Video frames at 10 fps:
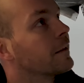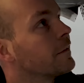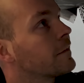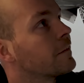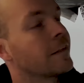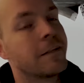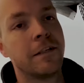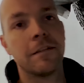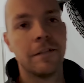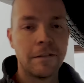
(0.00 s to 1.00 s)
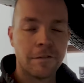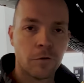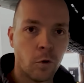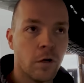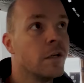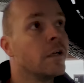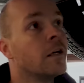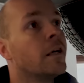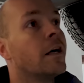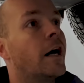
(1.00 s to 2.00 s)
ist es sicherlich nicht so.
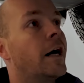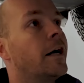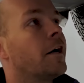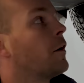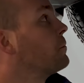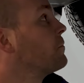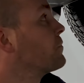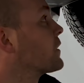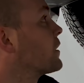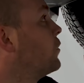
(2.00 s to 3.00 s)
Ähm,